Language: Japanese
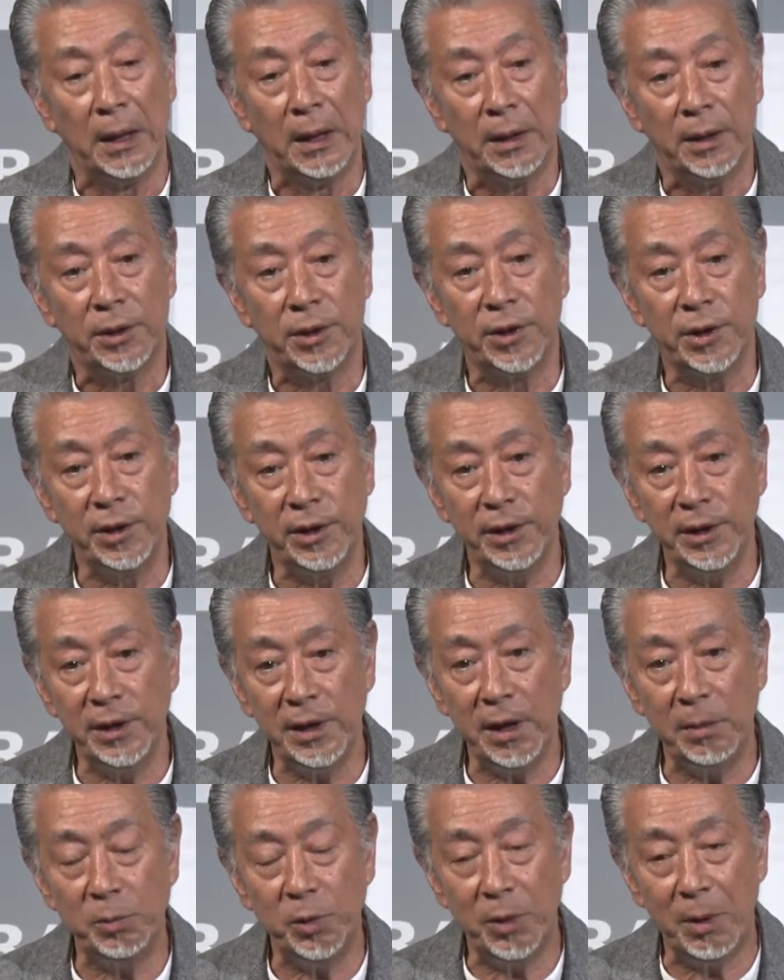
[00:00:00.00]

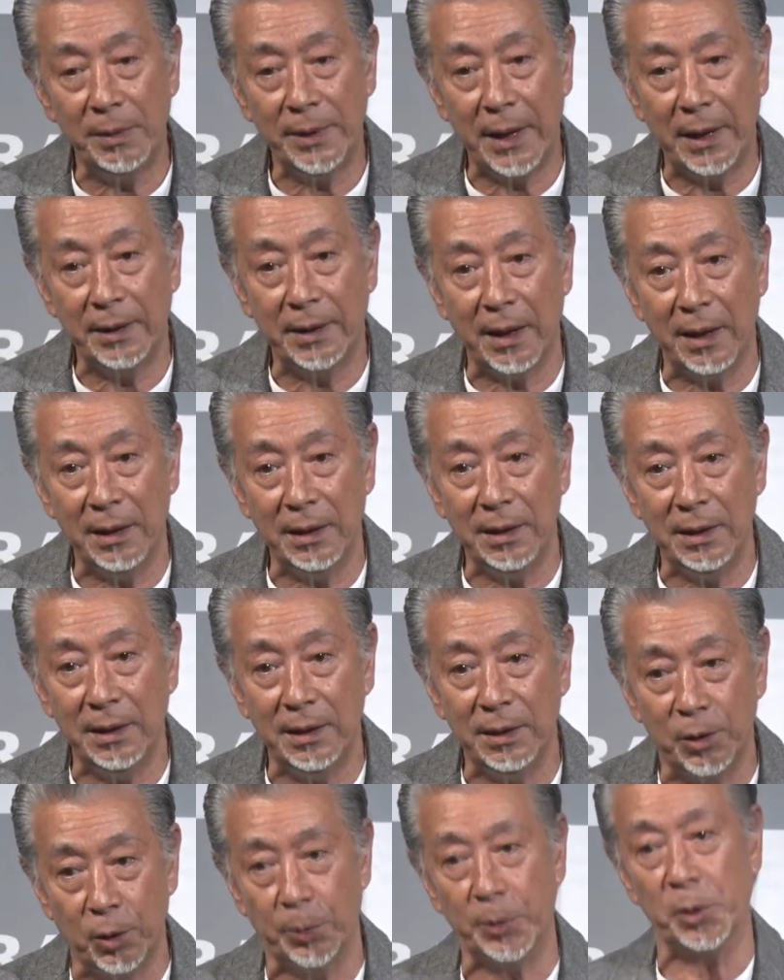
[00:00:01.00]
CM はだいたい
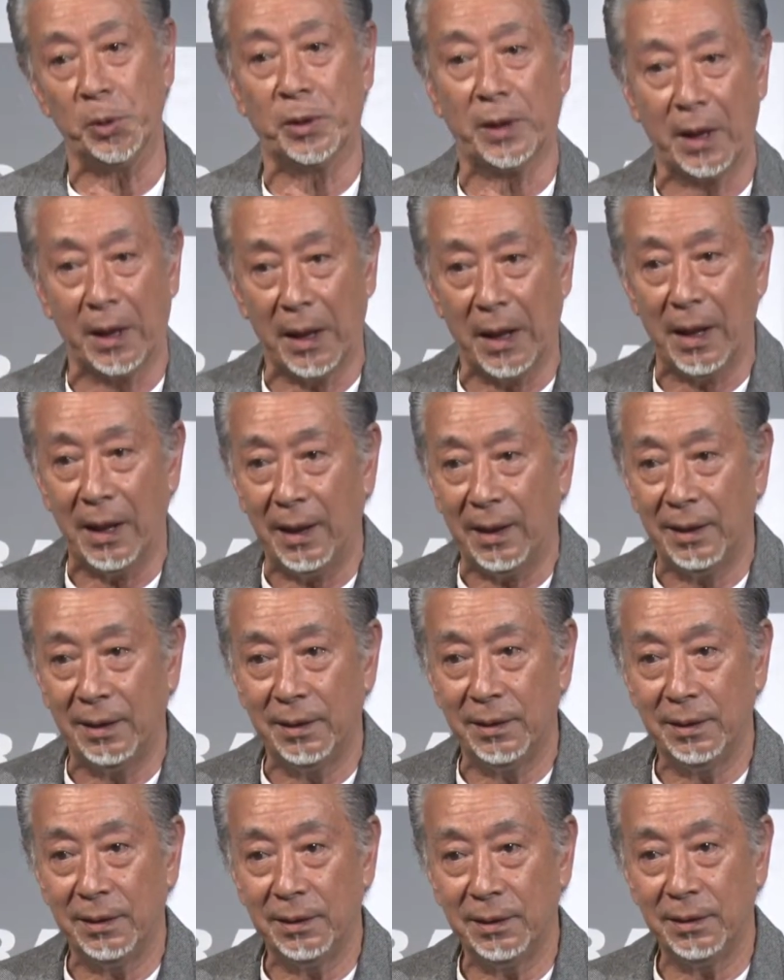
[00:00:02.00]
5秒から
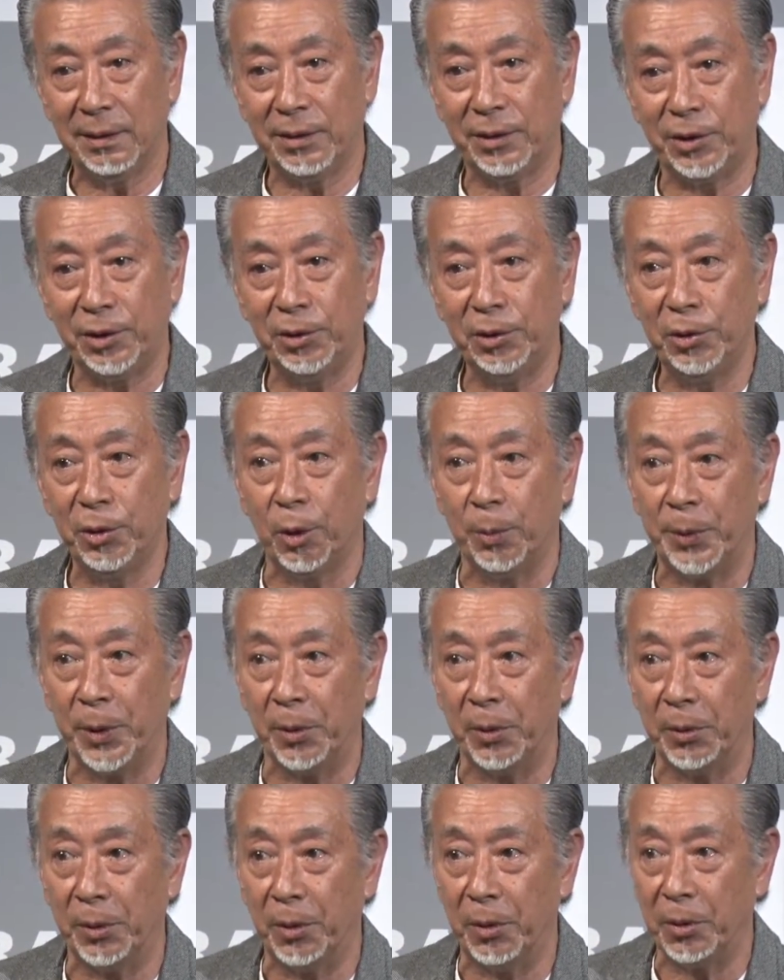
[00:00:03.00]
15秒
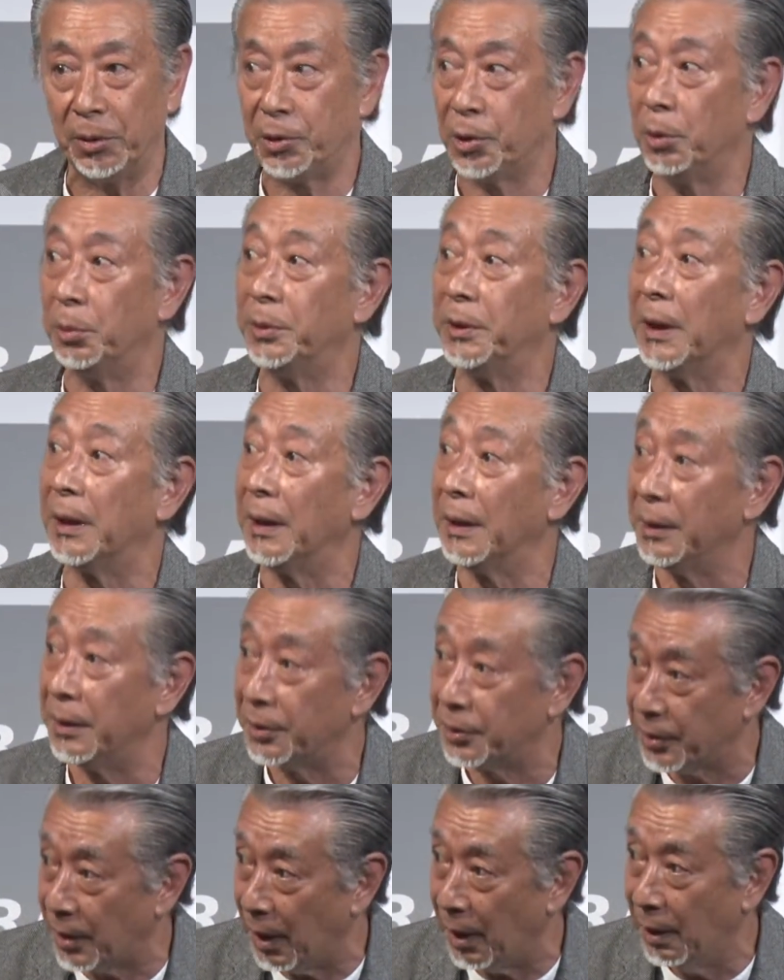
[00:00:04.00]
の勝負じゃないで
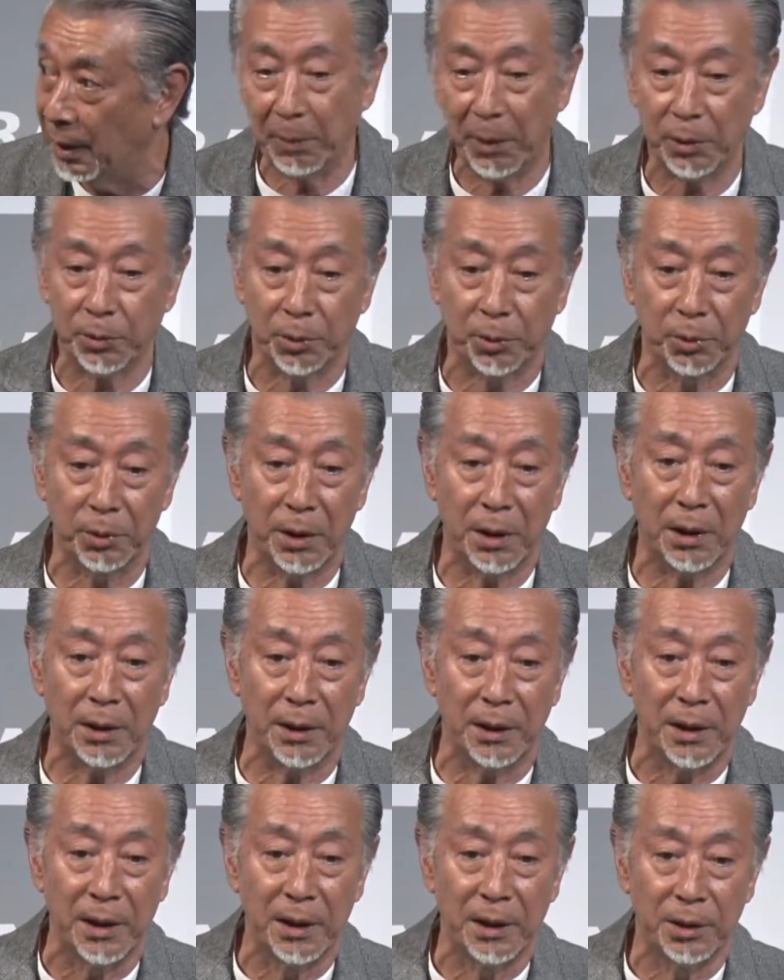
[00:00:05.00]
すか、まあ、その中
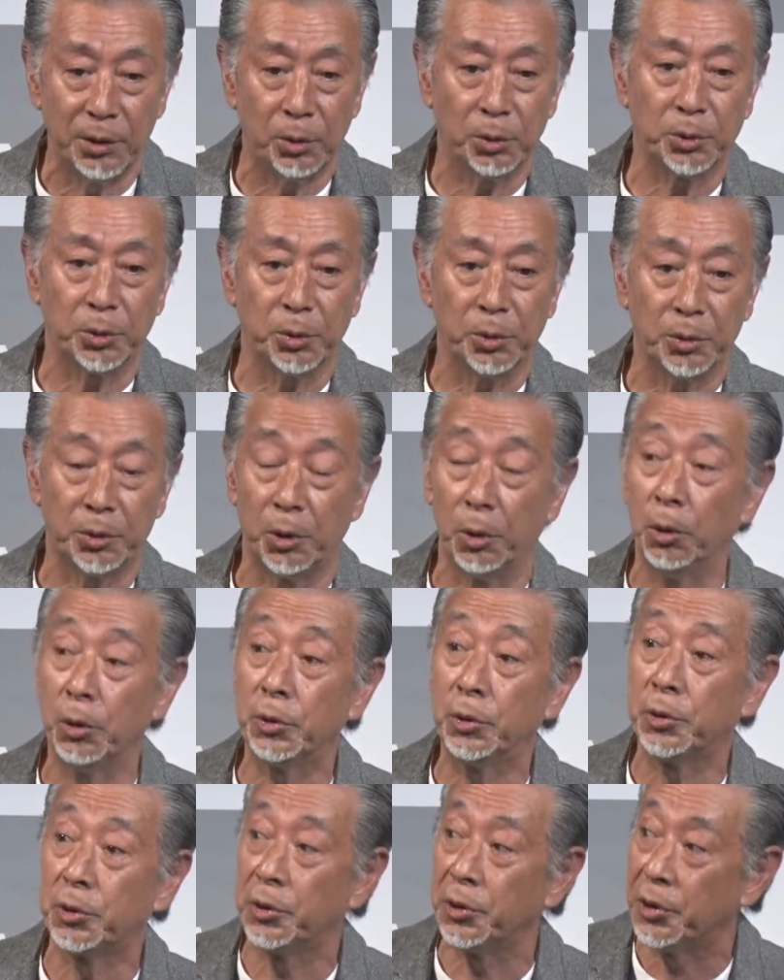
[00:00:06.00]
に要素を凝
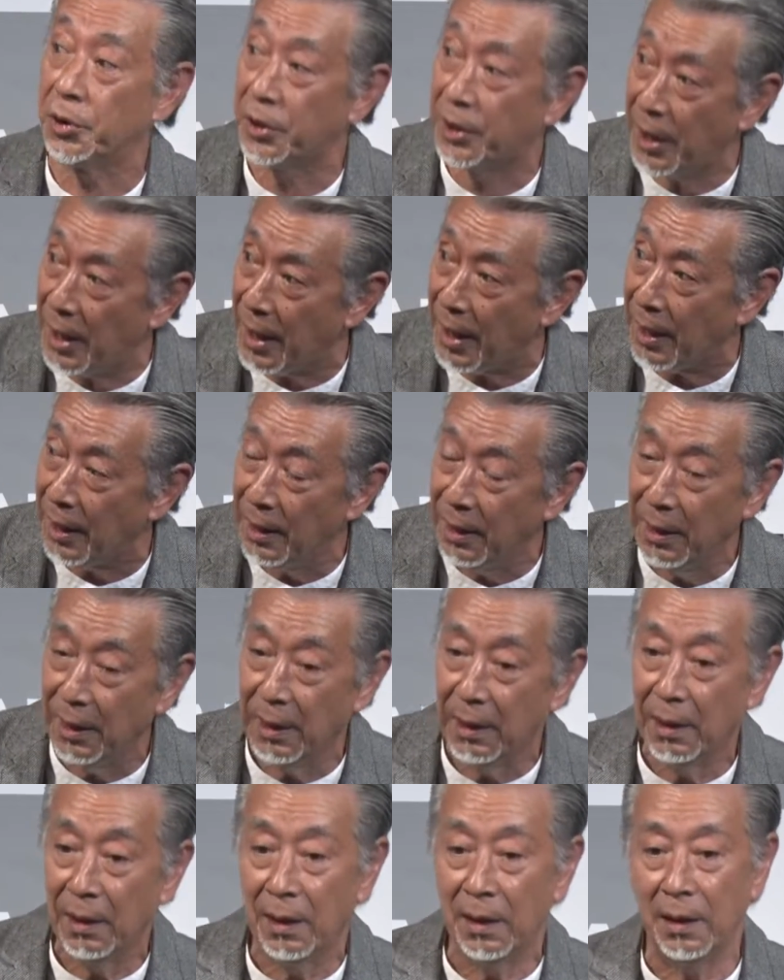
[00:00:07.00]
縮して、
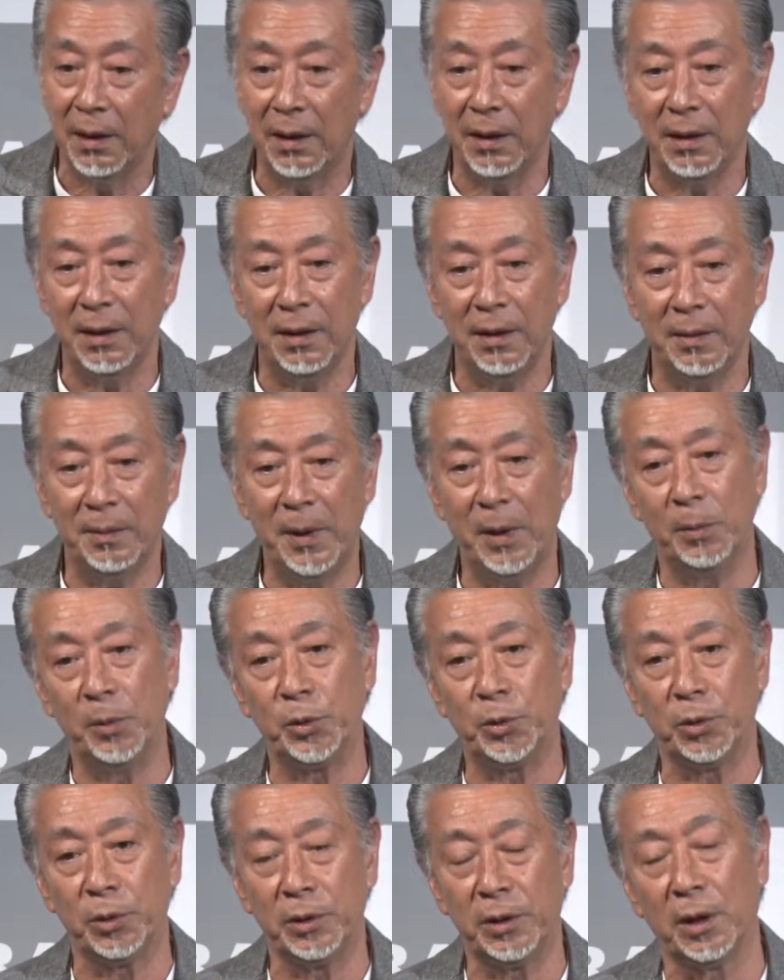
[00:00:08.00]
えー、まあ面
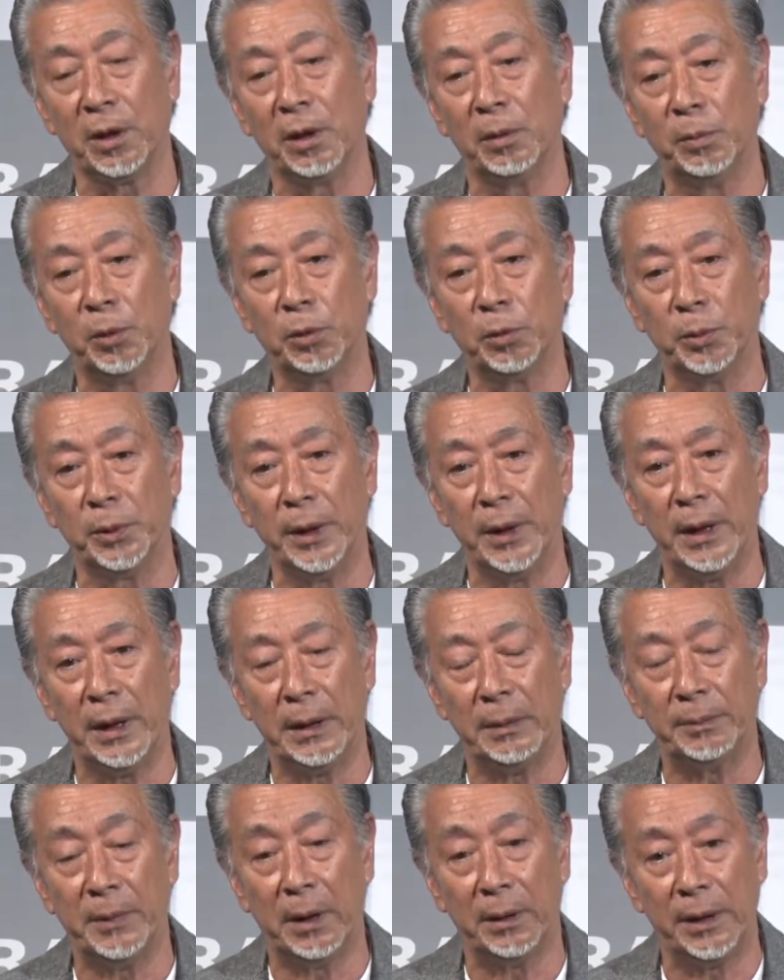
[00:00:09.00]
白いだから僕もね、
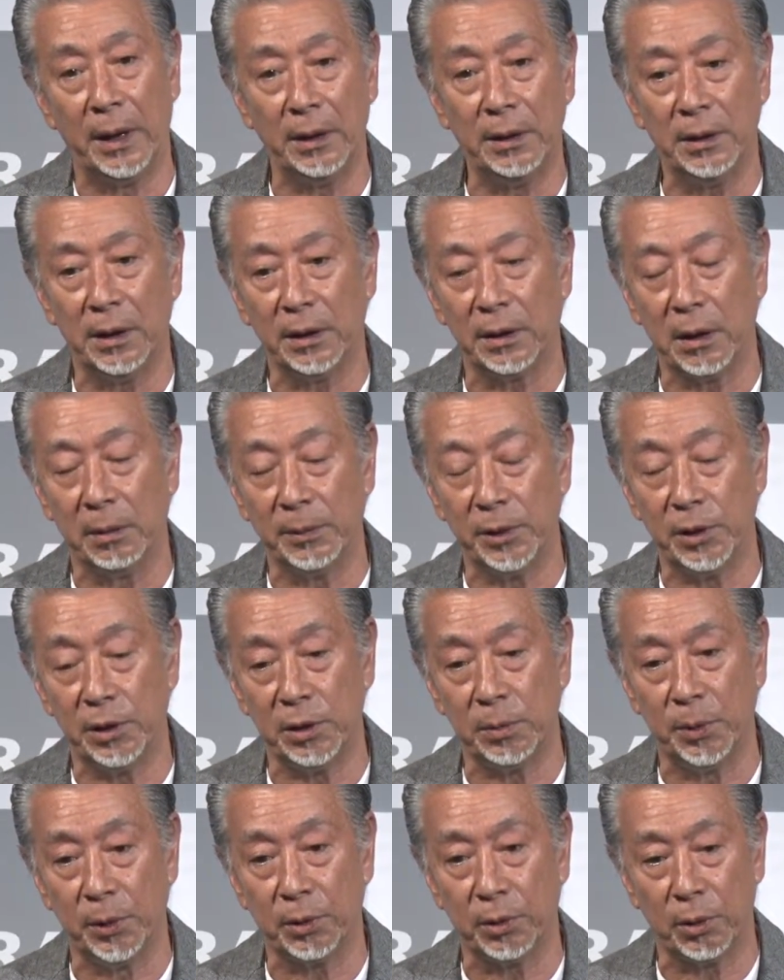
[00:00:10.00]
まあ、ない頭
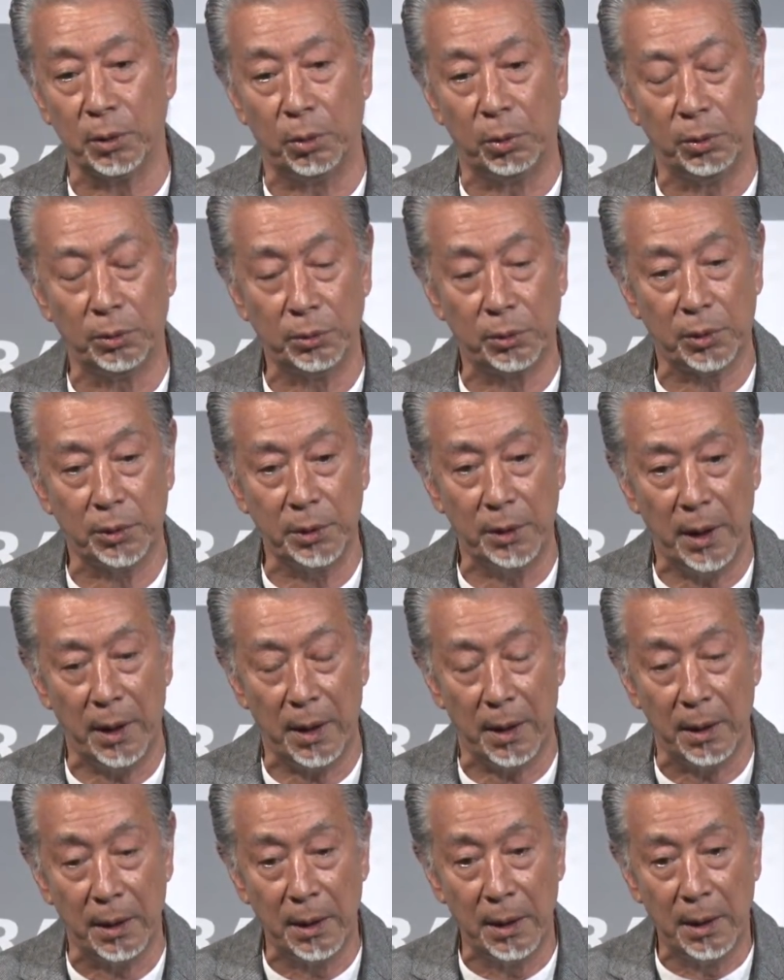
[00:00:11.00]
絞って本当にね